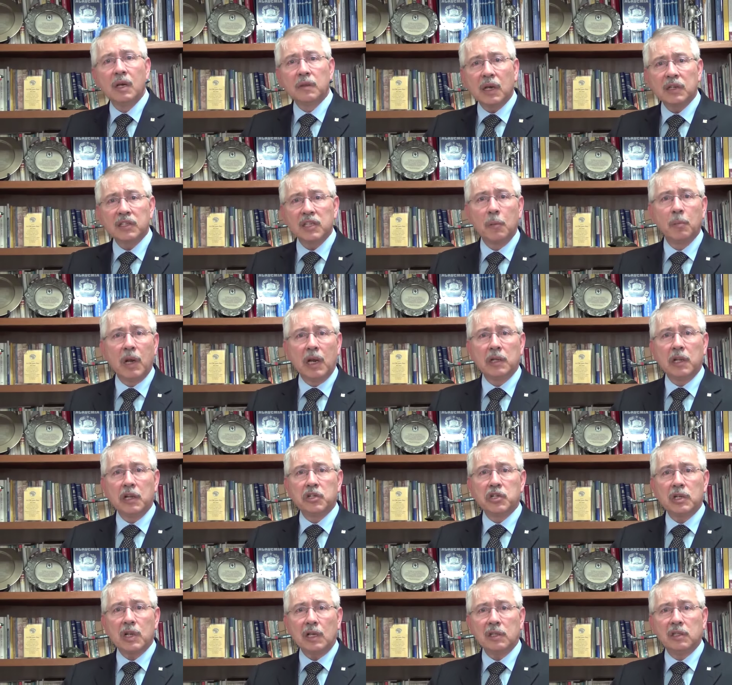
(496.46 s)
da Assembleia
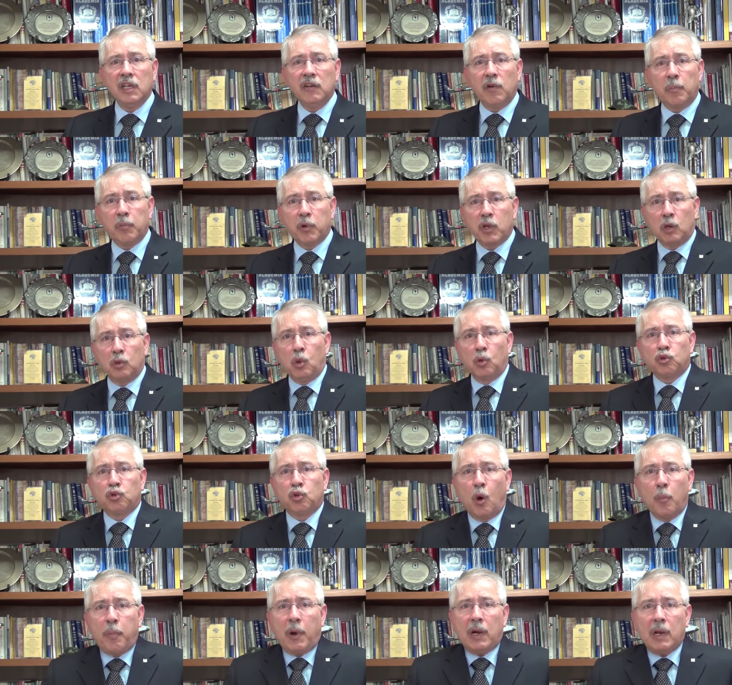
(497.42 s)
Legislativa, porque eu não
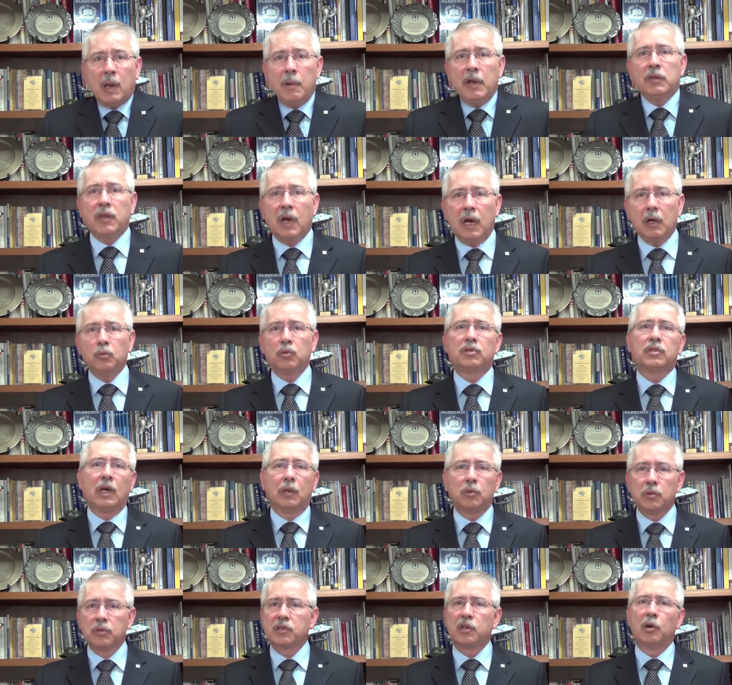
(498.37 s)
sou parlamentar do
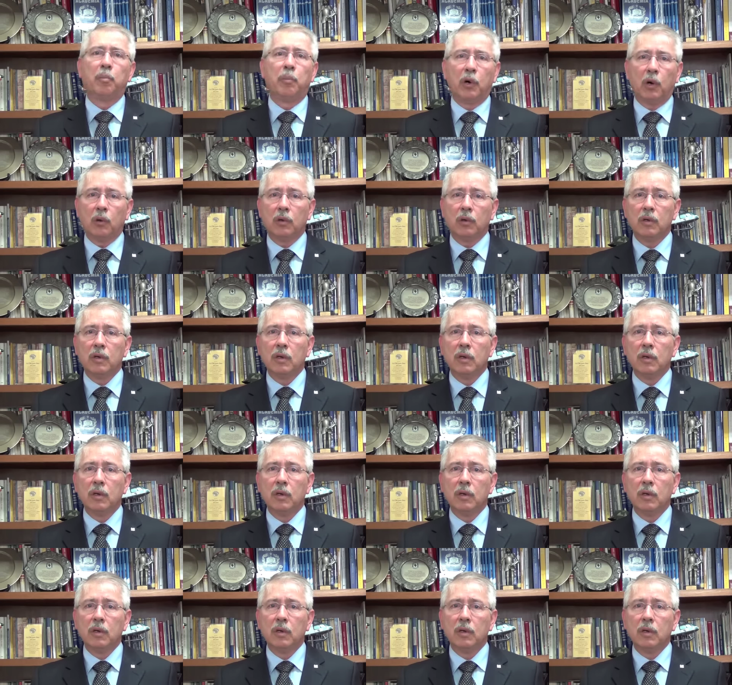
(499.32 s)
Estado de São Paulo.